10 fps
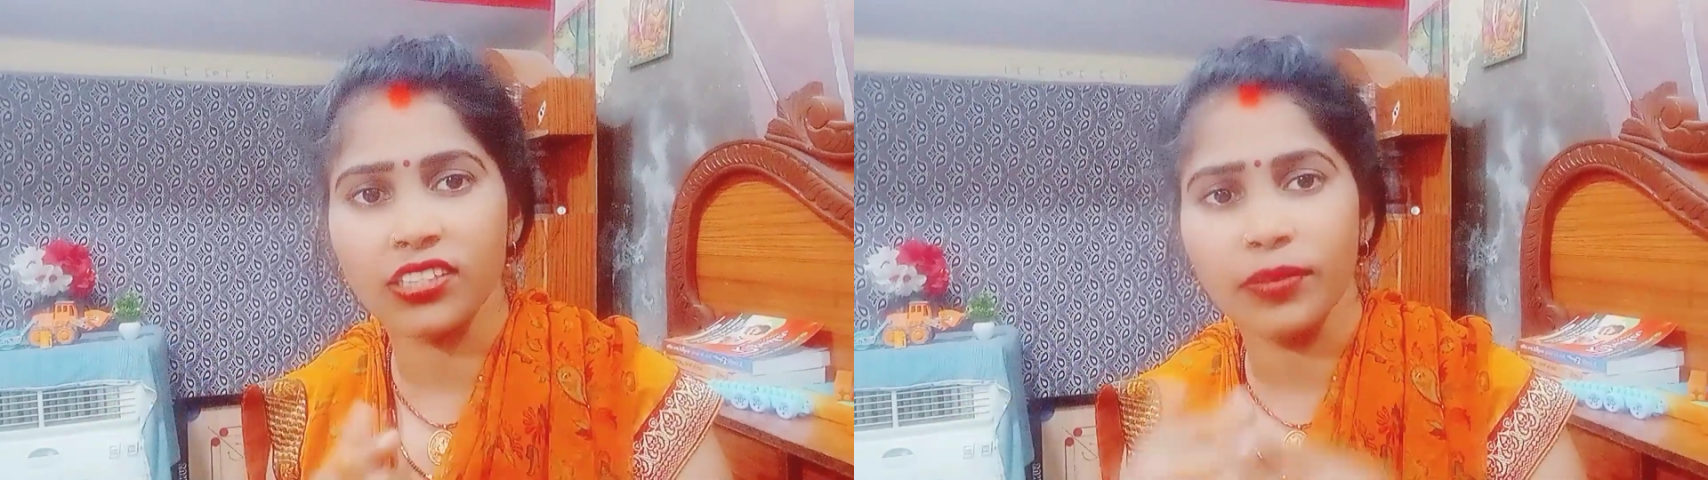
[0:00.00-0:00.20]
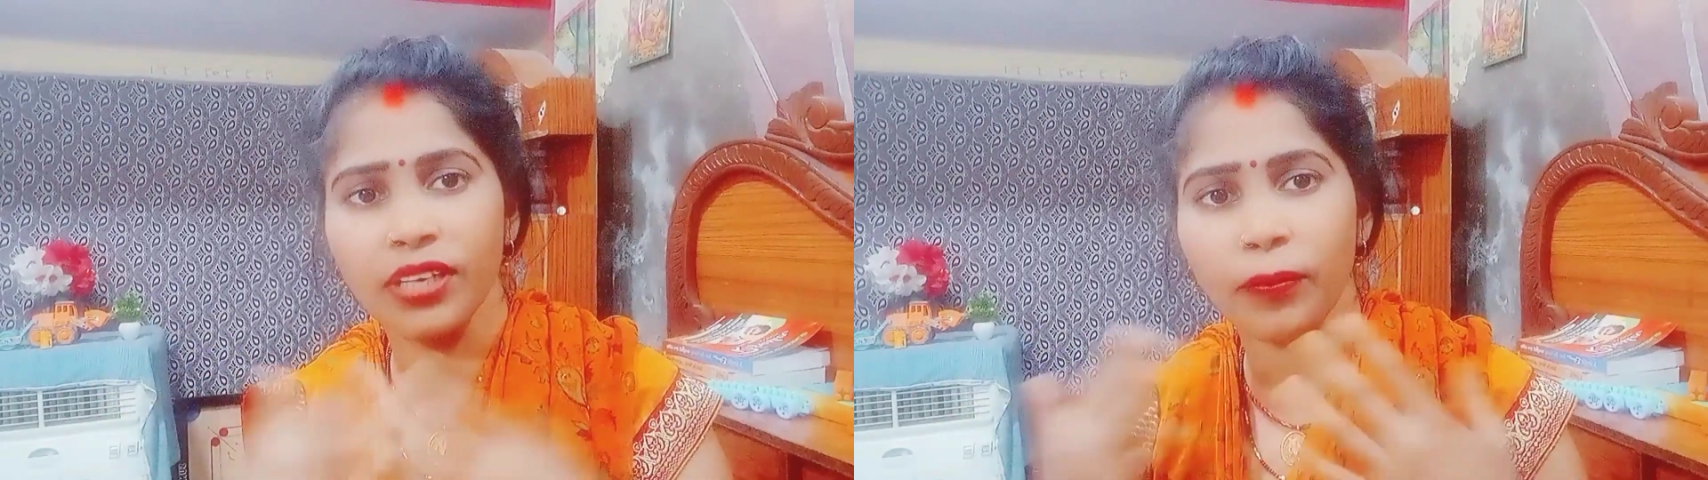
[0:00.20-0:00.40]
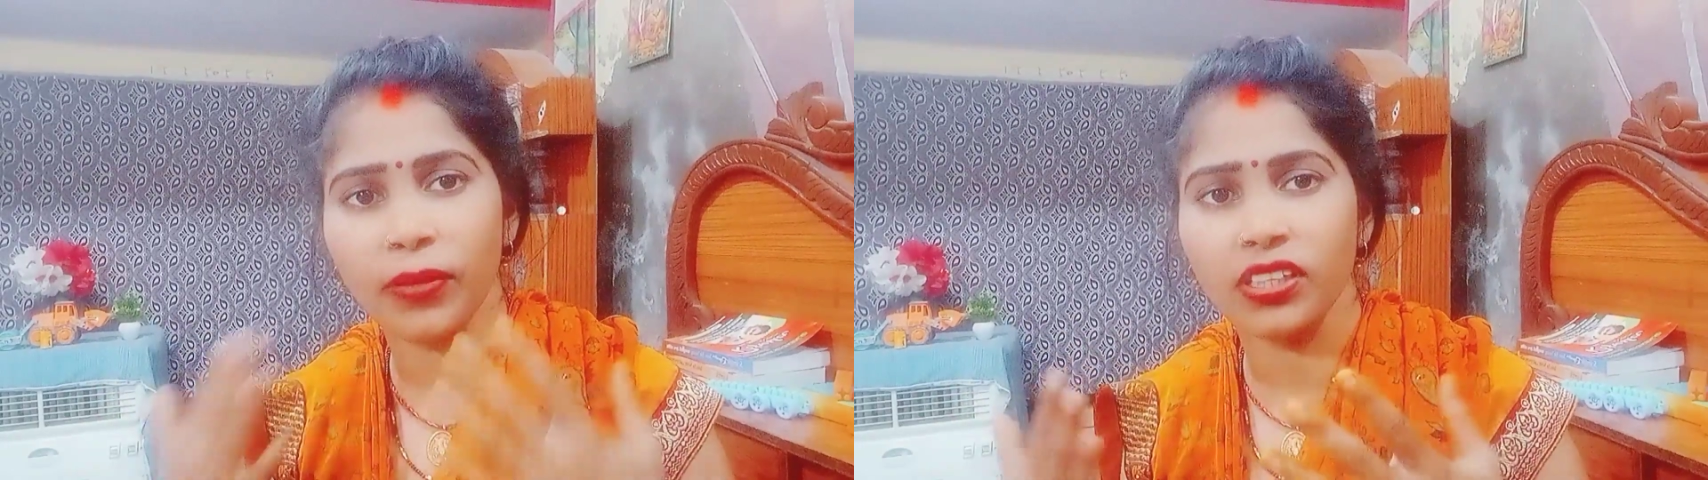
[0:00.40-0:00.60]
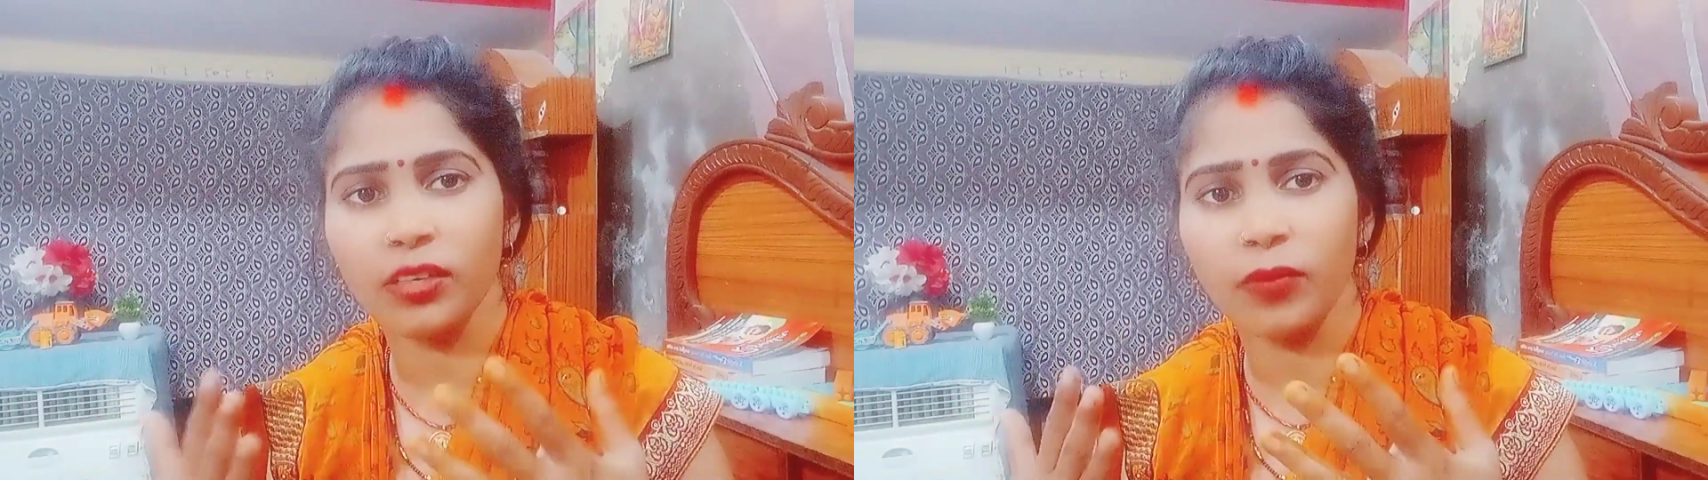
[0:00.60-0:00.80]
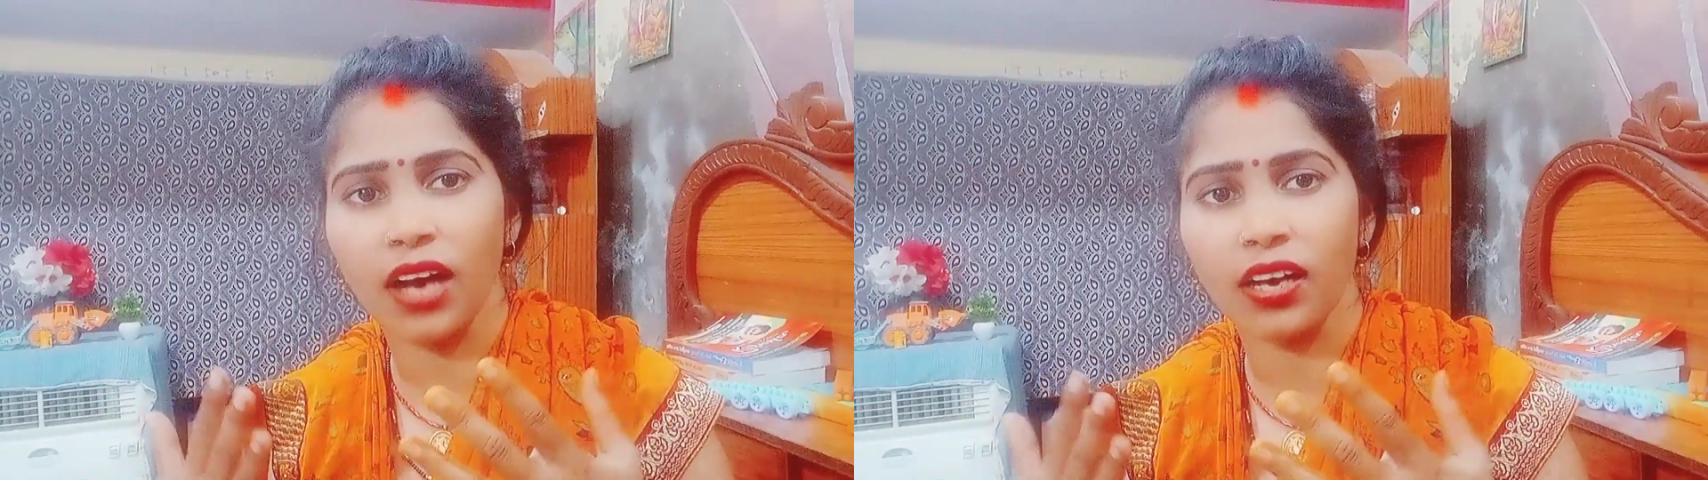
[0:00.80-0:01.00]
सभी का पति
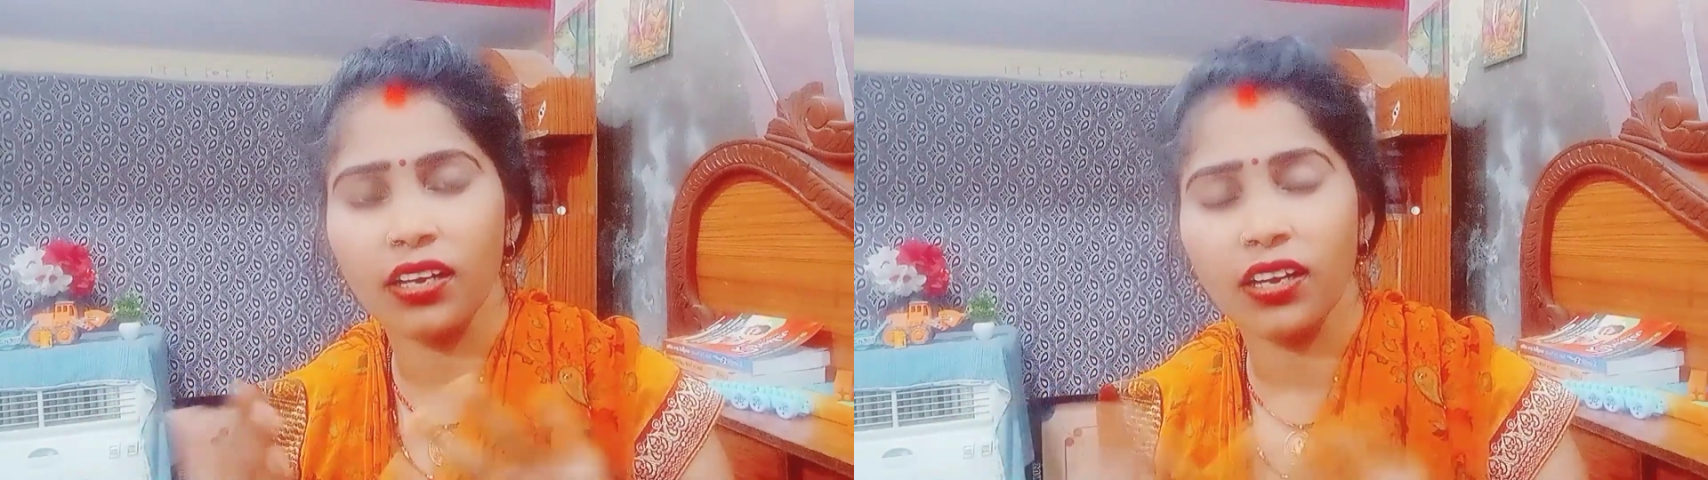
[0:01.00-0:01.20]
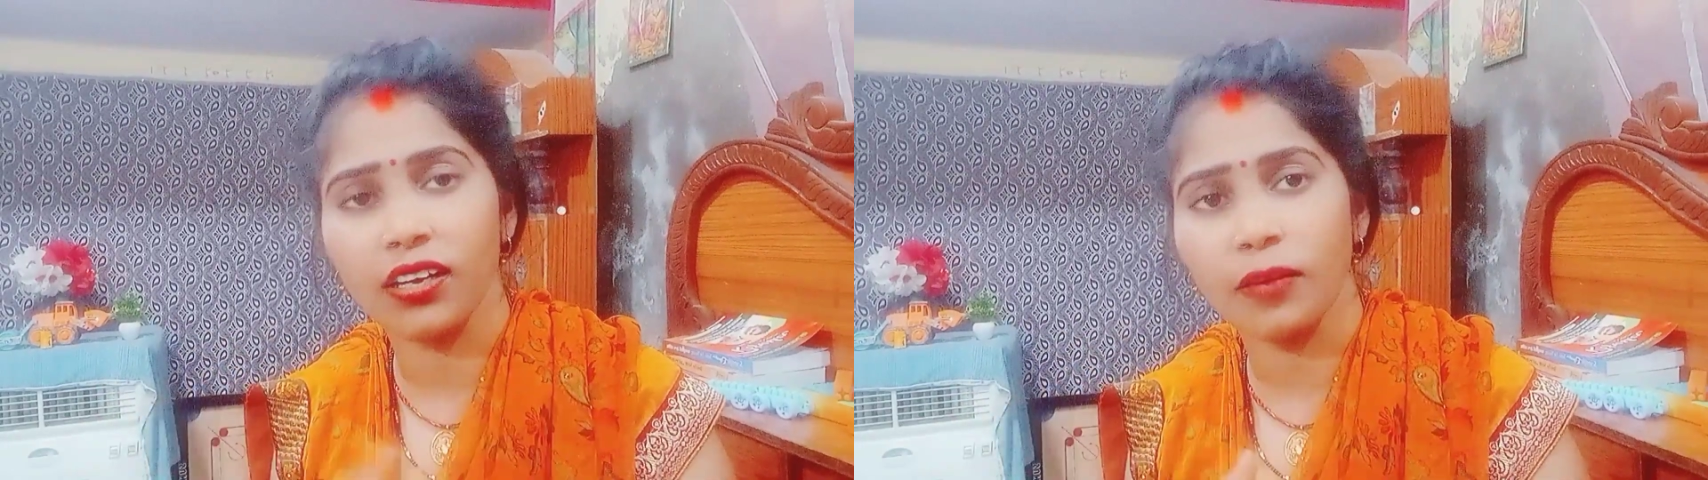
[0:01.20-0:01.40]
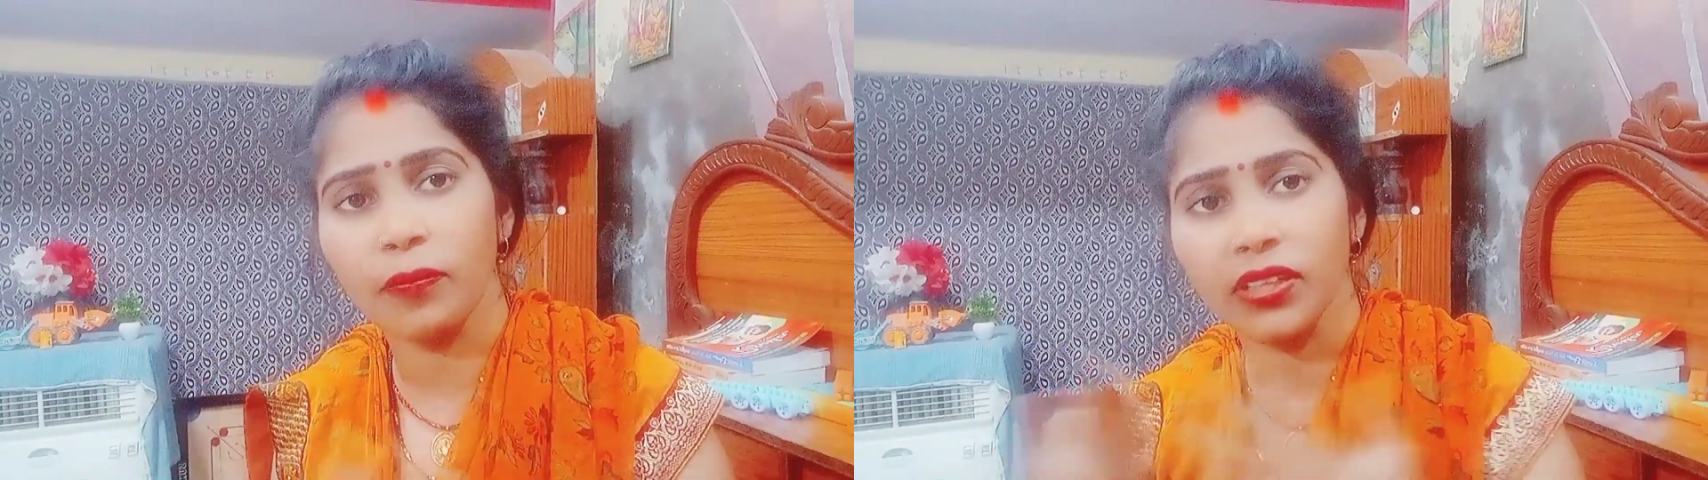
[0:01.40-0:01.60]
भाग रहा है कल का